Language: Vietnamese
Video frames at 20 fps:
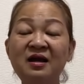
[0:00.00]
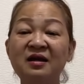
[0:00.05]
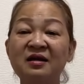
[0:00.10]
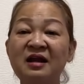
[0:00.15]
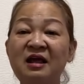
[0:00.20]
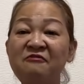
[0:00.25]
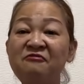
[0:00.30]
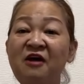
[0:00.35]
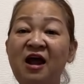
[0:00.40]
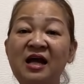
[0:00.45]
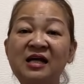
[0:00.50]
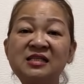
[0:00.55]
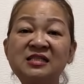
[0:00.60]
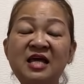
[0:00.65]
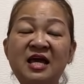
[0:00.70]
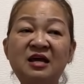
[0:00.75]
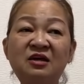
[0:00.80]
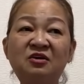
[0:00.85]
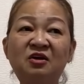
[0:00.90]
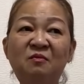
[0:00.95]
để phán
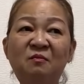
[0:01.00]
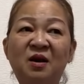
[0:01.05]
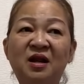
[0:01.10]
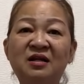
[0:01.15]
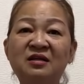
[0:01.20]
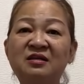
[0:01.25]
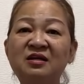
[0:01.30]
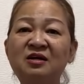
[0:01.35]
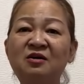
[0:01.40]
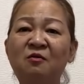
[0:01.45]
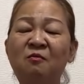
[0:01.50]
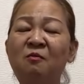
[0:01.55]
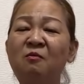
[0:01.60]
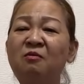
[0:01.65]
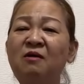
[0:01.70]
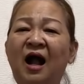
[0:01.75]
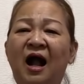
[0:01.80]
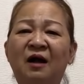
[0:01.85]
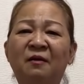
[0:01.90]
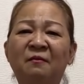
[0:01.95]
xét cho mình chứ cũng
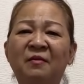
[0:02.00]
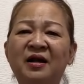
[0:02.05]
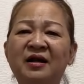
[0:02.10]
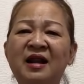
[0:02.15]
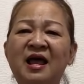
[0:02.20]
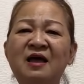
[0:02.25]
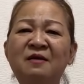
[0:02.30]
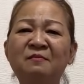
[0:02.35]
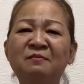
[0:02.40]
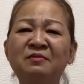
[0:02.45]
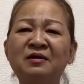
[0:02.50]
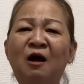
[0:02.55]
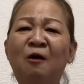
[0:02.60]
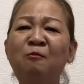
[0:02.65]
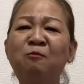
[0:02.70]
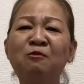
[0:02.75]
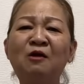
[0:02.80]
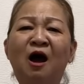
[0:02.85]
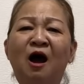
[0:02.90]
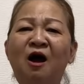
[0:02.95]
cần mình đếm
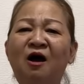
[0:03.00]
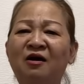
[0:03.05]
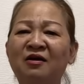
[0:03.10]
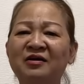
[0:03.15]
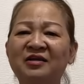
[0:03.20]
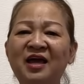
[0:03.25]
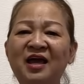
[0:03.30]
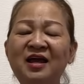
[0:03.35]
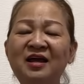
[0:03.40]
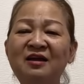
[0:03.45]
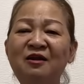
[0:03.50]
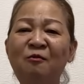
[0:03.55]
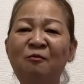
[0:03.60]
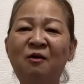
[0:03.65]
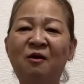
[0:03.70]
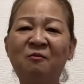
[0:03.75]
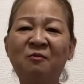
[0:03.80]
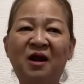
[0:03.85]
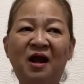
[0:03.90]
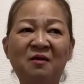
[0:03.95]
đông đo làm chi đúng
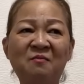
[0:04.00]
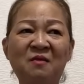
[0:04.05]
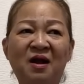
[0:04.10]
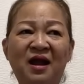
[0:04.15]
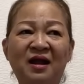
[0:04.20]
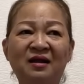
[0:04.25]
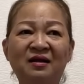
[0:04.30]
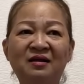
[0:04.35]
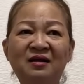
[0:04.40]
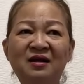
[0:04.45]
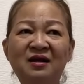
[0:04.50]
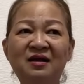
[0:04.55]
không các bạn